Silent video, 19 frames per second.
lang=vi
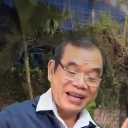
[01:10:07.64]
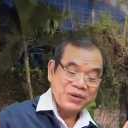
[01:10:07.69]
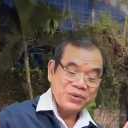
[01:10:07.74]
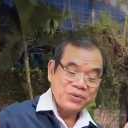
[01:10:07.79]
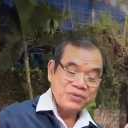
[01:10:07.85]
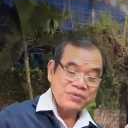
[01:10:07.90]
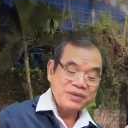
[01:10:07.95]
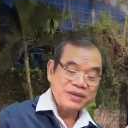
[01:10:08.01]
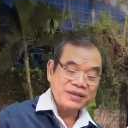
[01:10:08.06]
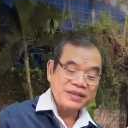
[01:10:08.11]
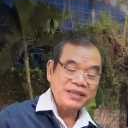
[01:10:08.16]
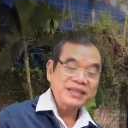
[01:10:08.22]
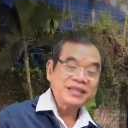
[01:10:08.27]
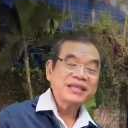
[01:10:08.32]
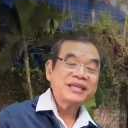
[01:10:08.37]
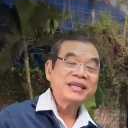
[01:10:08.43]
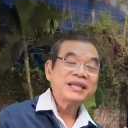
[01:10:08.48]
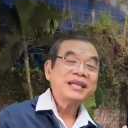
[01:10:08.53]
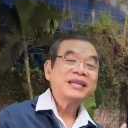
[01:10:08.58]
rất đặc
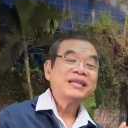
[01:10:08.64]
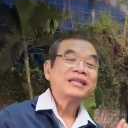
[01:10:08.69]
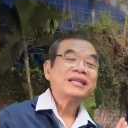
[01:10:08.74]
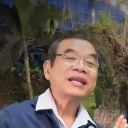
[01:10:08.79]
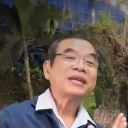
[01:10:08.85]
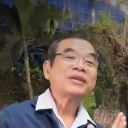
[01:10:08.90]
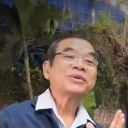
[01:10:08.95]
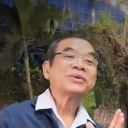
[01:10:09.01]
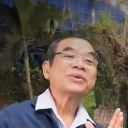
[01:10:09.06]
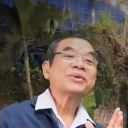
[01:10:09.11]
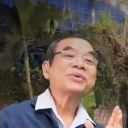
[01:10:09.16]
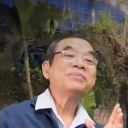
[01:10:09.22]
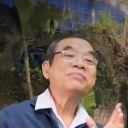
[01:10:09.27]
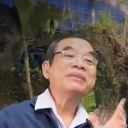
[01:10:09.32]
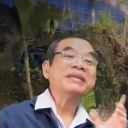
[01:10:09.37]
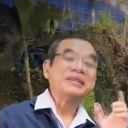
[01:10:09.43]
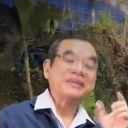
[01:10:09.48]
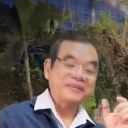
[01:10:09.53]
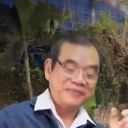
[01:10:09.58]
biệt mà cha
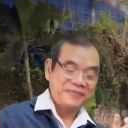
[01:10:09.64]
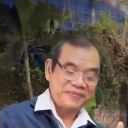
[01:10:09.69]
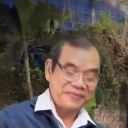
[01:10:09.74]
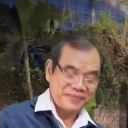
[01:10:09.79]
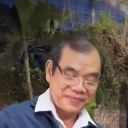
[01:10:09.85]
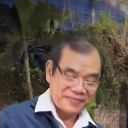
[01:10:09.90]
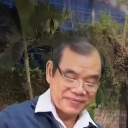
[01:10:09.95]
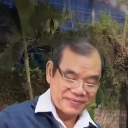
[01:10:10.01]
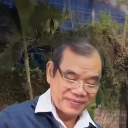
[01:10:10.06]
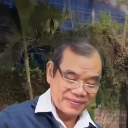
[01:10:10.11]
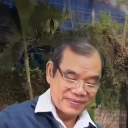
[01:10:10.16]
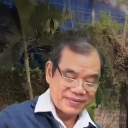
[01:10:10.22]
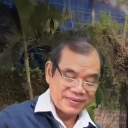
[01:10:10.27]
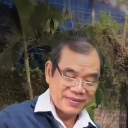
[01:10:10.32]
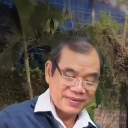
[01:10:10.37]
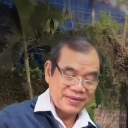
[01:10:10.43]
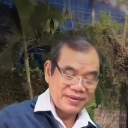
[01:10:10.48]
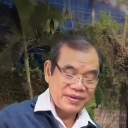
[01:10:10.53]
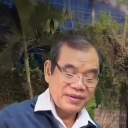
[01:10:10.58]
xứ Mỹ tặng
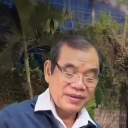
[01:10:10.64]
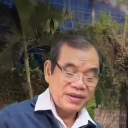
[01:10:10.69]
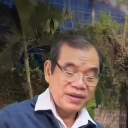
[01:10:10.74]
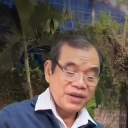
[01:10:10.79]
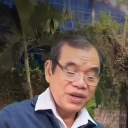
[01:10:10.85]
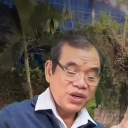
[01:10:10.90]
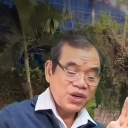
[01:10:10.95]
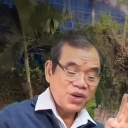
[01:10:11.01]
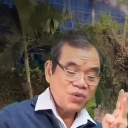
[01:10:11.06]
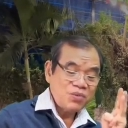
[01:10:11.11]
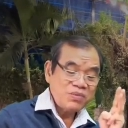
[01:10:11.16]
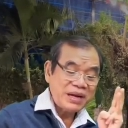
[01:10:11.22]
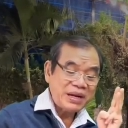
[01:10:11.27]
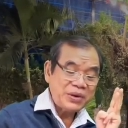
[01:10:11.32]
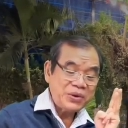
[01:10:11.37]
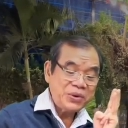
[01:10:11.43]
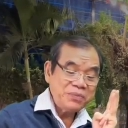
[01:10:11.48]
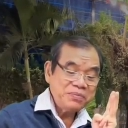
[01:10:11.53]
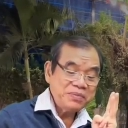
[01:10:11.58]
cho chị ấy,
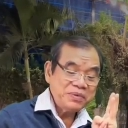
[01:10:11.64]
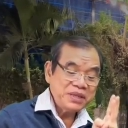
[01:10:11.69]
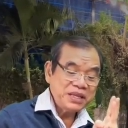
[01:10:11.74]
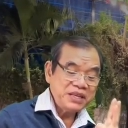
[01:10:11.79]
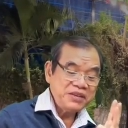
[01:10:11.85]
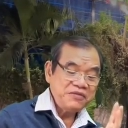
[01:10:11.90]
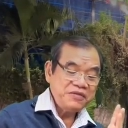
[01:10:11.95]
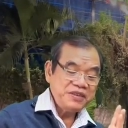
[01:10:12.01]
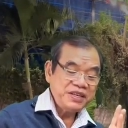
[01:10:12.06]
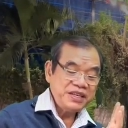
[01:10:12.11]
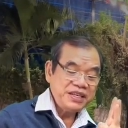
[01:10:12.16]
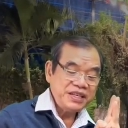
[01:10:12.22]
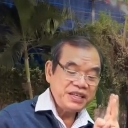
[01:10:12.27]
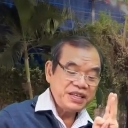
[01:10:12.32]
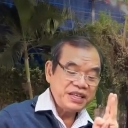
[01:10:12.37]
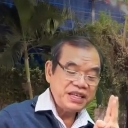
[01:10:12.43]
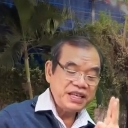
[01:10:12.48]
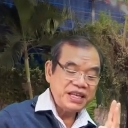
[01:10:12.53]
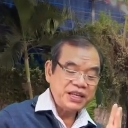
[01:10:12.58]
đó là
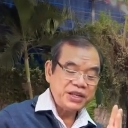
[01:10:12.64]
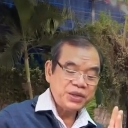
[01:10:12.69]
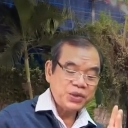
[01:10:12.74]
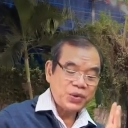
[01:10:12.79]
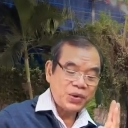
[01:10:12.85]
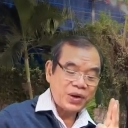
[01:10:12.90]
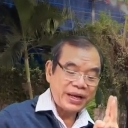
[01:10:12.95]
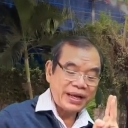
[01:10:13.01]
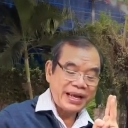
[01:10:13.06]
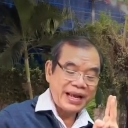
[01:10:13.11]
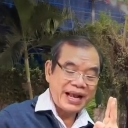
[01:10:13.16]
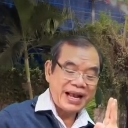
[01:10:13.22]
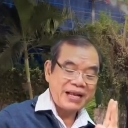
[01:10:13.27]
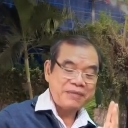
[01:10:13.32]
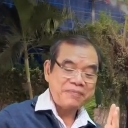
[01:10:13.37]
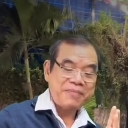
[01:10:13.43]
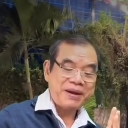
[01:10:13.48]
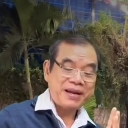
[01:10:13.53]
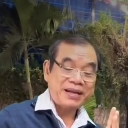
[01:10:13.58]
chiếc
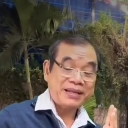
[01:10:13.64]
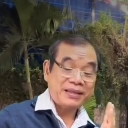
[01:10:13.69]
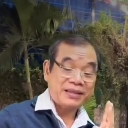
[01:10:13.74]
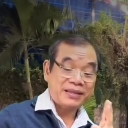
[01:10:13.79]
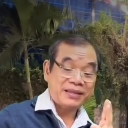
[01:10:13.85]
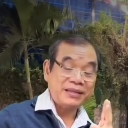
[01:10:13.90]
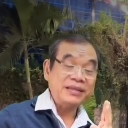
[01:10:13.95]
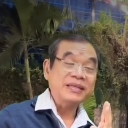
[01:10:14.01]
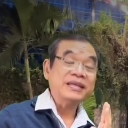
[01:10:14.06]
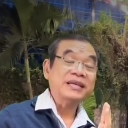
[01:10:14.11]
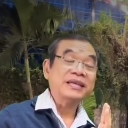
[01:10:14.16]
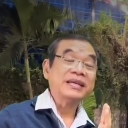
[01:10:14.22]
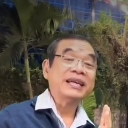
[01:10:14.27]
radio bài